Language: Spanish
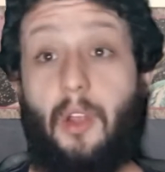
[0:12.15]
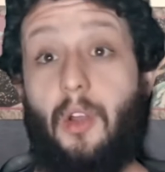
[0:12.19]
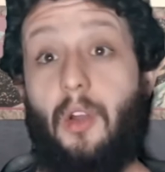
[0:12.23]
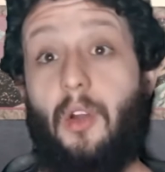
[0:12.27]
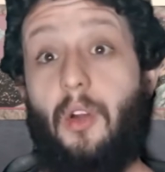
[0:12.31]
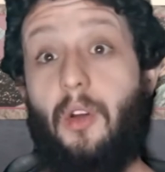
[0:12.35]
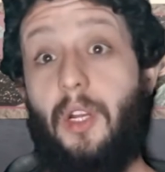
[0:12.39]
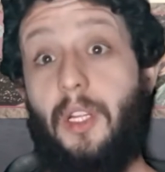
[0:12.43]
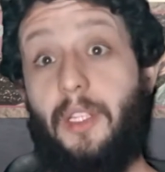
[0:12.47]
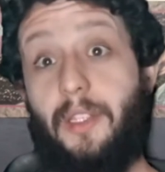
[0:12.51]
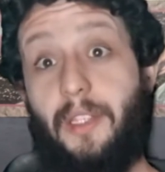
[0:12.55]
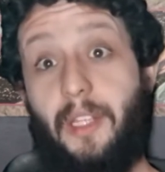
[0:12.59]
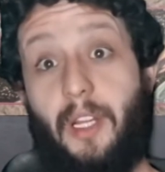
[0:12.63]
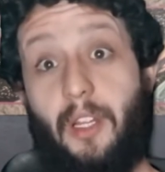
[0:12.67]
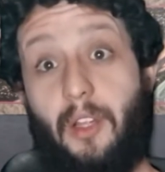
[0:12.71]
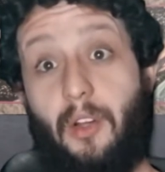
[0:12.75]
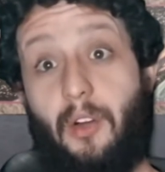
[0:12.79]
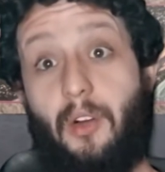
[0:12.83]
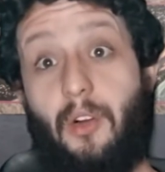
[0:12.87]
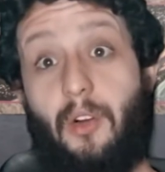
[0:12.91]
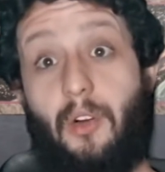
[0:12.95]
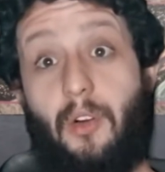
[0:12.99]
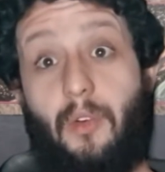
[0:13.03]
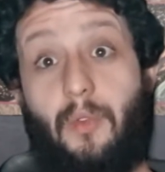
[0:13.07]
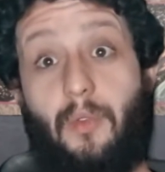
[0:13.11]
Hoy les
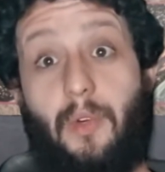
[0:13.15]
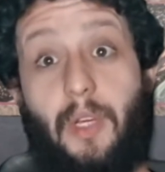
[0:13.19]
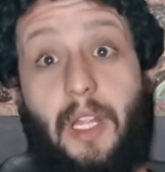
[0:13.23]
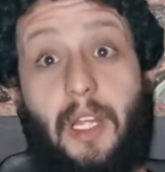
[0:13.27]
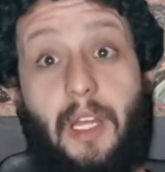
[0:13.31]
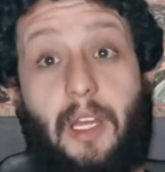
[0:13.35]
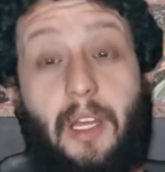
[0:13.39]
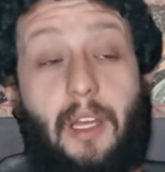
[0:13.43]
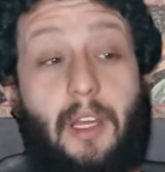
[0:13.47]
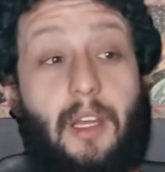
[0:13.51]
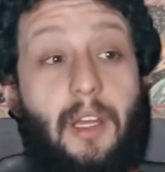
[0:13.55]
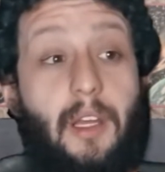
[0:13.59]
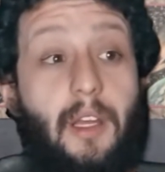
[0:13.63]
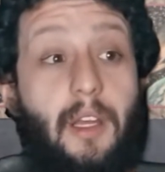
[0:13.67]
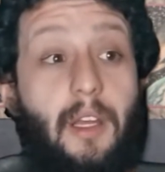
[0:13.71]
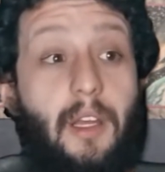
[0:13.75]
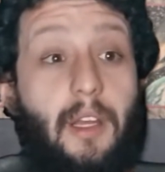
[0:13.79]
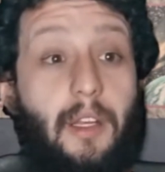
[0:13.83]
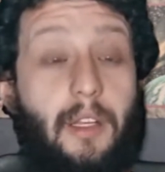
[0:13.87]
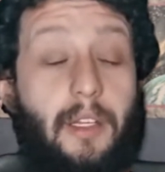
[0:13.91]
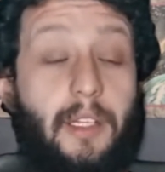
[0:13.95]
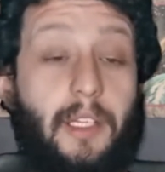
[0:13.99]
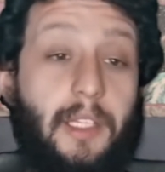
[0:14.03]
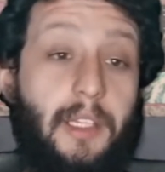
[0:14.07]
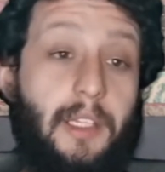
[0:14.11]
traigo una
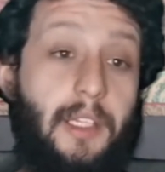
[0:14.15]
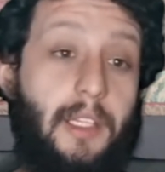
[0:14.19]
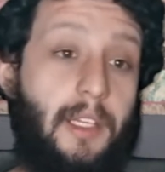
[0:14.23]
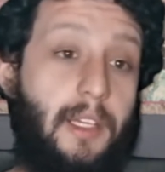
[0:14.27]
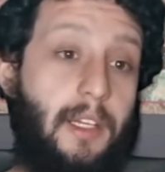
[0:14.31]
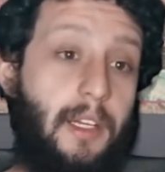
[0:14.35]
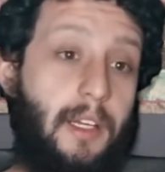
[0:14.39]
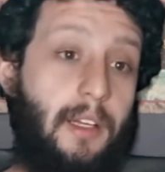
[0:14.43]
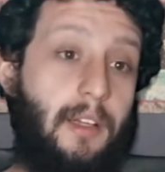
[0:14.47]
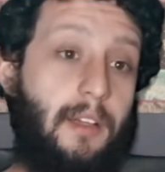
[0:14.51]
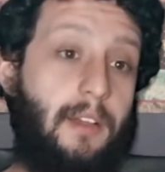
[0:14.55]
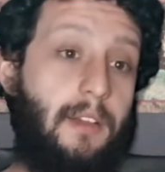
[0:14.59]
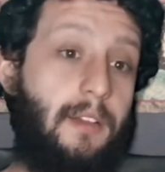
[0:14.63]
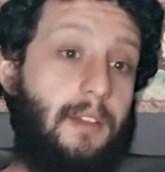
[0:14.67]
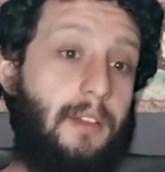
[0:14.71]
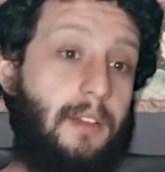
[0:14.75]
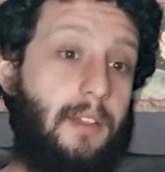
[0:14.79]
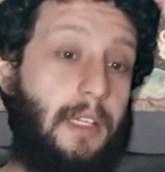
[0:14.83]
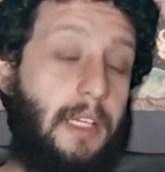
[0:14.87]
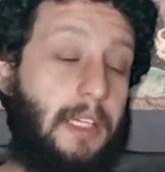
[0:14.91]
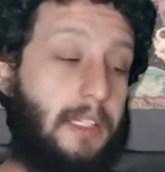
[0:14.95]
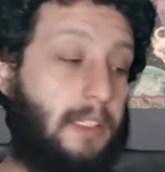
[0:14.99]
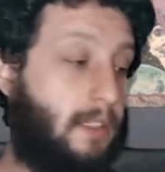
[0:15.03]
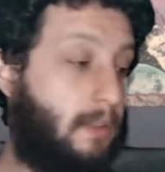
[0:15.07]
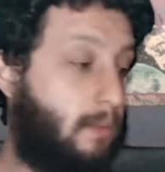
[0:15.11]
crítica
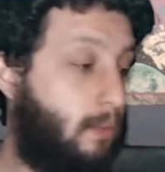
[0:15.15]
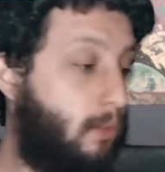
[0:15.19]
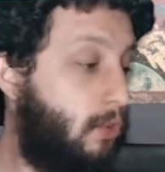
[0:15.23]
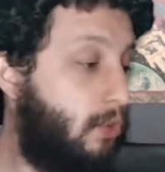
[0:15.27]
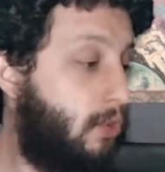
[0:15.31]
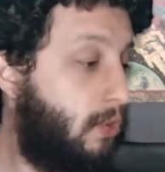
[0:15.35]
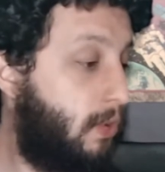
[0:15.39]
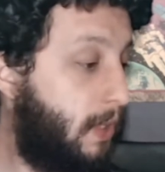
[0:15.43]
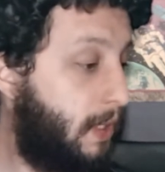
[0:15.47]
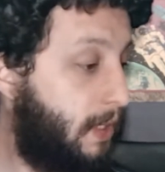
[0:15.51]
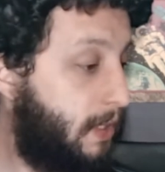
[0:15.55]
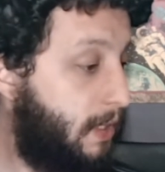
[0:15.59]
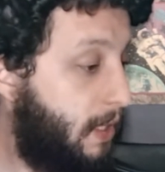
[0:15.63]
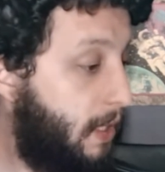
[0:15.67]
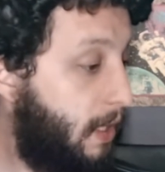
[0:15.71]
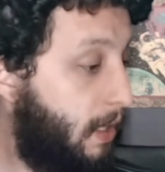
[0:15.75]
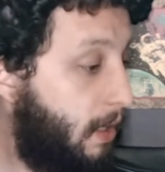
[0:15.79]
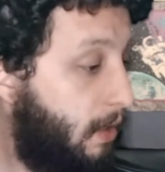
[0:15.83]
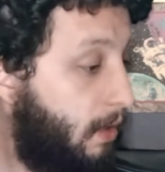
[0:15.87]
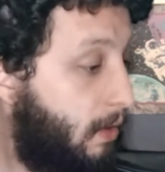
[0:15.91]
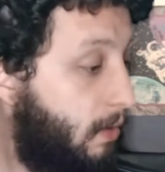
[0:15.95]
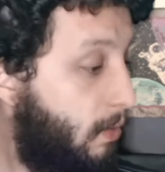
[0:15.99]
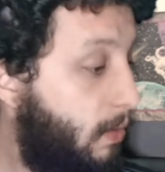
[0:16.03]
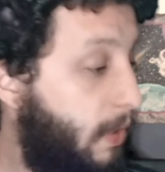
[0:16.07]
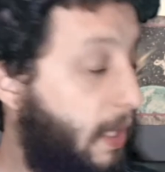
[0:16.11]
que hace mucho nacía,
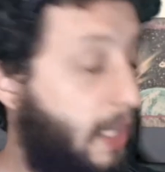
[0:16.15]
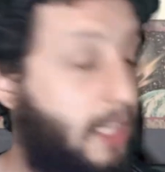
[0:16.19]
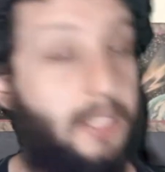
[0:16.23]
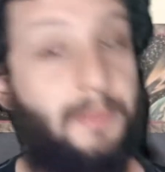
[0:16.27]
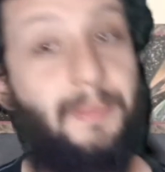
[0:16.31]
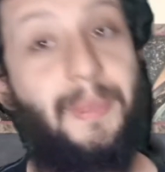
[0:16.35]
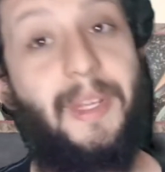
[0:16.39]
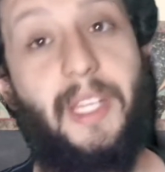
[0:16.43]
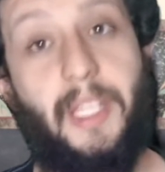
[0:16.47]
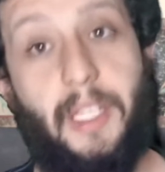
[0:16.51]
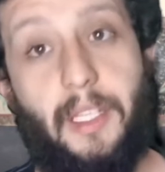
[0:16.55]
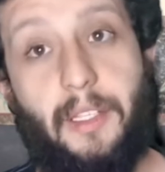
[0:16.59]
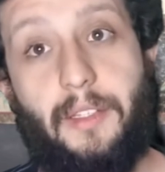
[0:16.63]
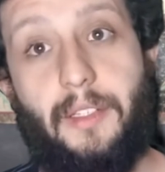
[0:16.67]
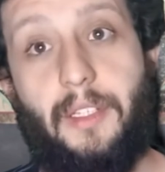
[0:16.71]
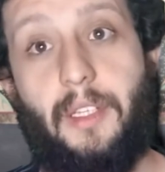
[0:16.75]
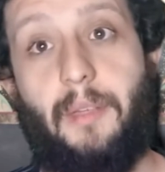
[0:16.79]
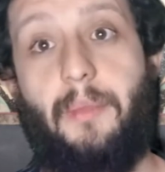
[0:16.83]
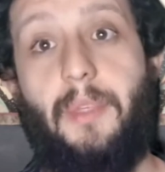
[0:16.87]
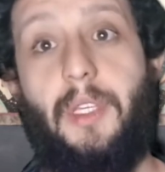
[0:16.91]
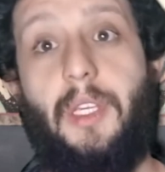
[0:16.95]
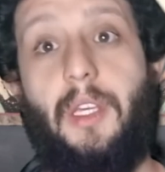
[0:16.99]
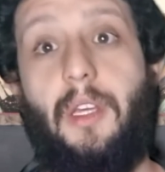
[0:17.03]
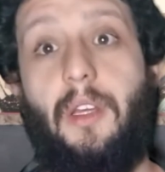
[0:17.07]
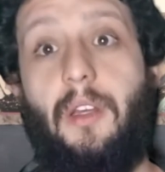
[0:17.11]
una experiencia
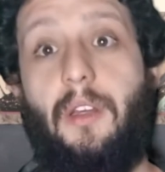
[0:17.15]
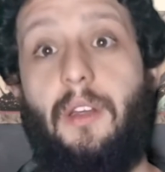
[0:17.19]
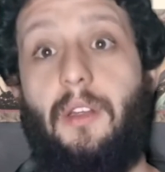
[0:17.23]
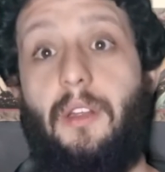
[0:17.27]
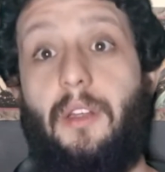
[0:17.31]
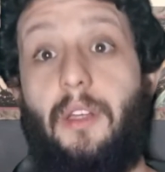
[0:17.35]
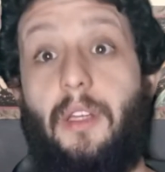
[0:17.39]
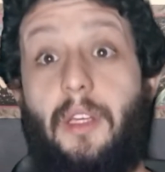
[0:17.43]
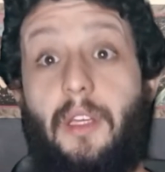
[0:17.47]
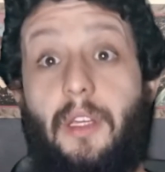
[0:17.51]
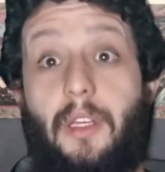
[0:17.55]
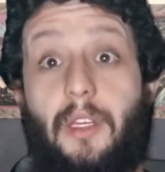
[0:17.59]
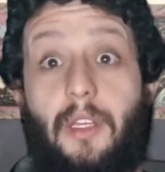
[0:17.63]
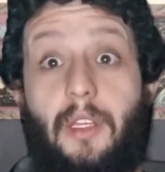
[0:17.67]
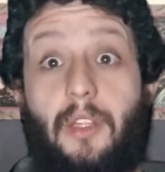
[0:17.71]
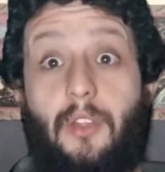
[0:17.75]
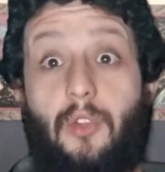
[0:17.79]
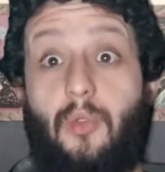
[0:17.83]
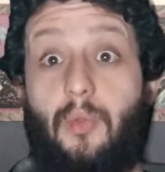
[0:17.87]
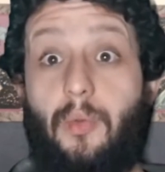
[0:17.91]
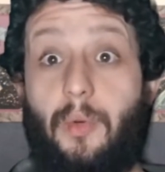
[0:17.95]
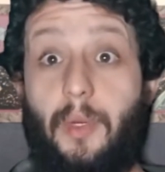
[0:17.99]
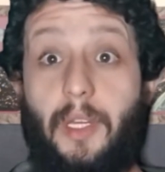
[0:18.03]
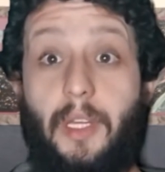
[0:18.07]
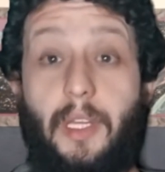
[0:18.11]
mía que
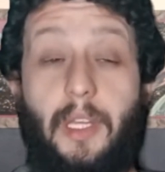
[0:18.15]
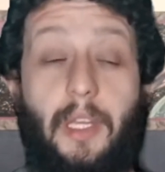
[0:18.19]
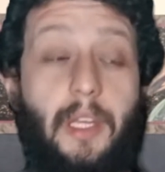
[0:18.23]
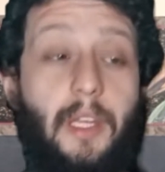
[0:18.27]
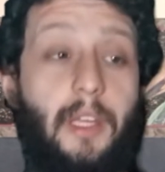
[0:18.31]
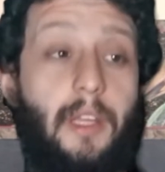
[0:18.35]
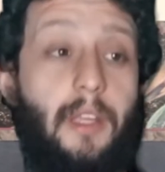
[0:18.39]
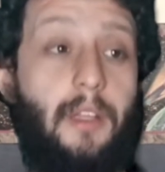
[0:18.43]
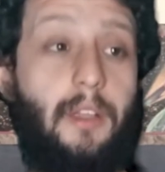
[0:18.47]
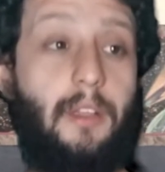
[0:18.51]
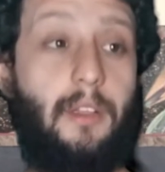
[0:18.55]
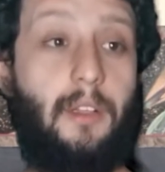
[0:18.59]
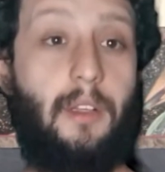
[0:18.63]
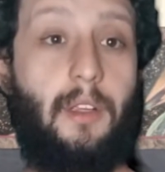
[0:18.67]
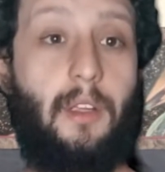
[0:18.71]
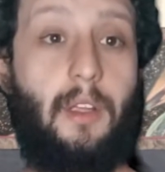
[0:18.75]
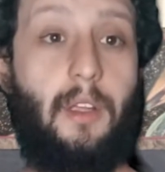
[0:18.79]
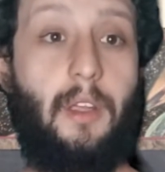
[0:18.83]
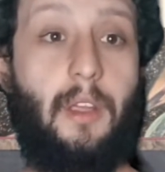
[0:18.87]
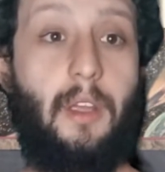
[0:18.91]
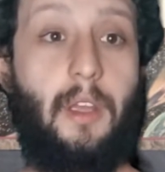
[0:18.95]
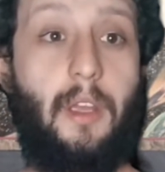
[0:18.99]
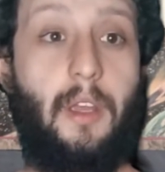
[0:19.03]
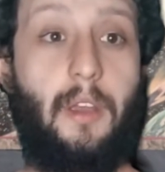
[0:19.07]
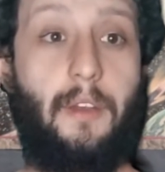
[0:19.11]
tuve en
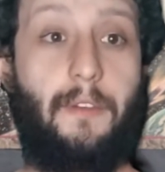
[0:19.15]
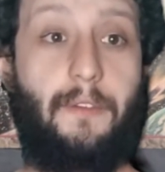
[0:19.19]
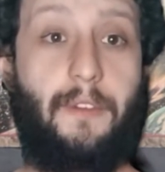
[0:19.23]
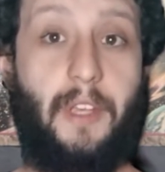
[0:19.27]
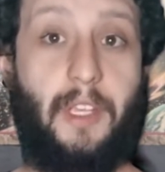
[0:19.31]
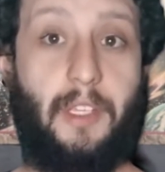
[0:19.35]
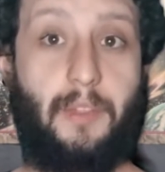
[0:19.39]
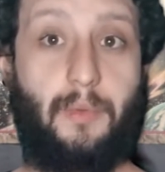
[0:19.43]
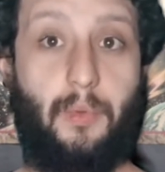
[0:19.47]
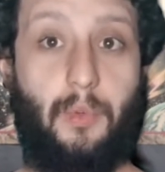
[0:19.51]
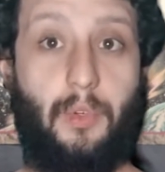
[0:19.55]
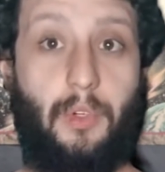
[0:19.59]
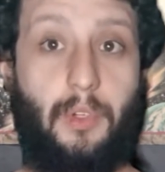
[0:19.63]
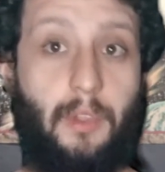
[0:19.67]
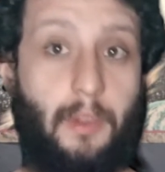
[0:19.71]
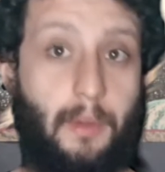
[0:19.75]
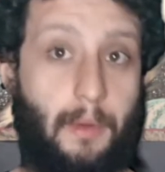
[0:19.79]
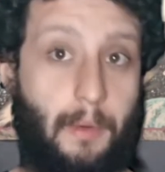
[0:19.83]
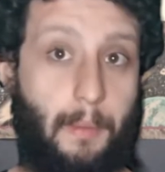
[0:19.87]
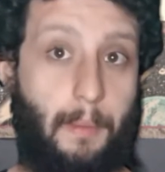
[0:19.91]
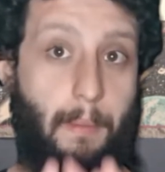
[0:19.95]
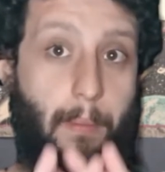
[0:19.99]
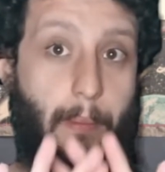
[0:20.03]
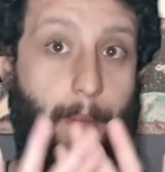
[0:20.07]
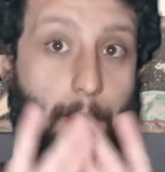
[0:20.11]
Facebook
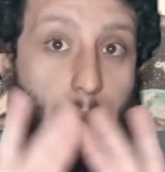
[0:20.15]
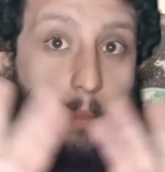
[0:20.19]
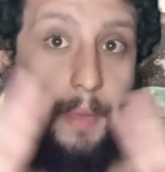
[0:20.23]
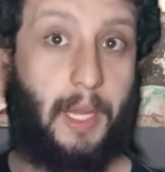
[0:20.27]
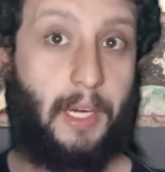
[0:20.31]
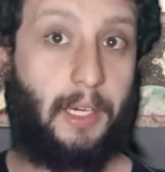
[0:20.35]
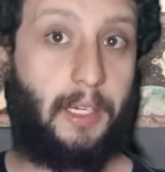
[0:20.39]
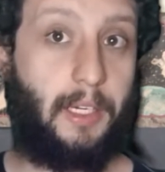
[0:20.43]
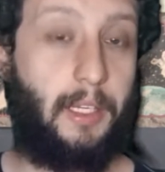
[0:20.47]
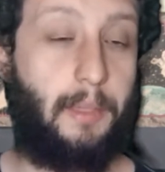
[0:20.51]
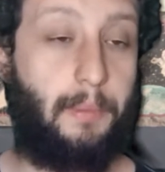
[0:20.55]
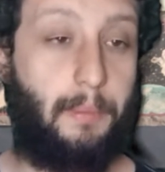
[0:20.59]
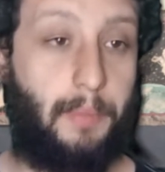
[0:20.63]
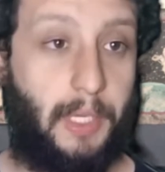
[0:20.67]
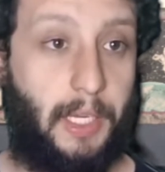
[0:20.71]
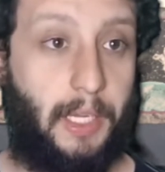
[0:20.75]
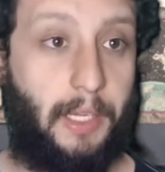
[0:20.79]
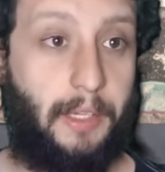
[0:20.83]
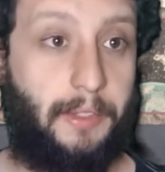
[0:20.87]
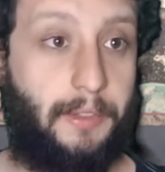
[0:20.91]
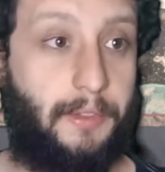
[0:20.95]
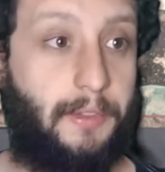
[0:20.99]
Marketplace.